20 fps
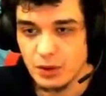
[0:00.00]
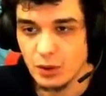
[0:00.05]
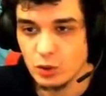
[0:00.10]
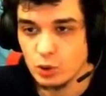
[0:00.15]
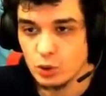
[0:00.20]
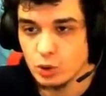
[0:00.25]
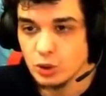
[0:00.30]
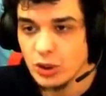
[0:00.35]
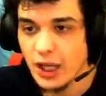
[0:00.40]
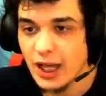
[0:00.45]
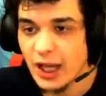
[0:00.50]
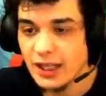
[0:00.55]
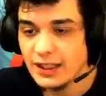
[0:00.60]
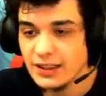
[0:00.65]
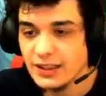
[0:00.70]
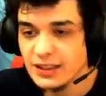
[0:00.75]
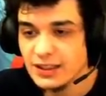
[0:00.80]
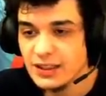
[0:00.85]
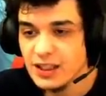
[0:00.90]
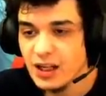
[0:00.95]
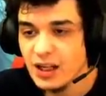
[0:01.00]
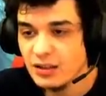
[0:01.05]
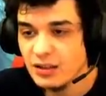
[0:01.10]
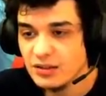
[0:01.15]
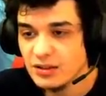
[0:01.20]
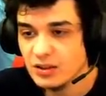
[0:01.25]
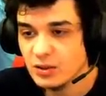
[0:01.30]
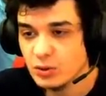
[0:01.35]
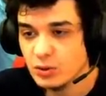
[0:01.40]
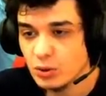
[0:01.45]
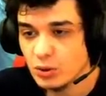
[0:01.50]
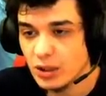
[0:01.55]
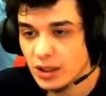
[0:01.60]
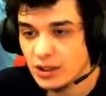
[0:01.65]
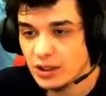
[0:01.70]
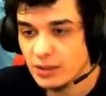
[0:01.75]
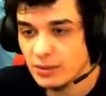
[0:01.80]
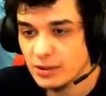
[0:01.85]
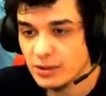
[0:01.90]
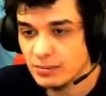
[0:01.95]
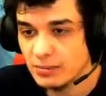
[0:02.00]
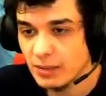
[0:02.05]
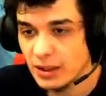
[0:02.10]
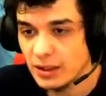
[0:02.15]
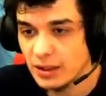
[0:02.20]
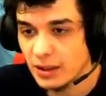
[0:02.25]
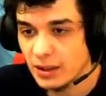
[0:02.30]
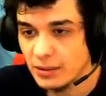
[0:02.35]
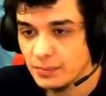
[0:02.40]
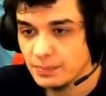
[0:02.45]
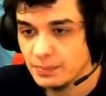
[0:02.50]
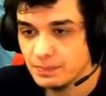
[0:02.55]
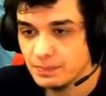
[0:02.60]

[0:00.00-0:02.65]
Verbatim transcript: Şurada herkesi niye Hunter yazıyor onu anlamadım ben ya.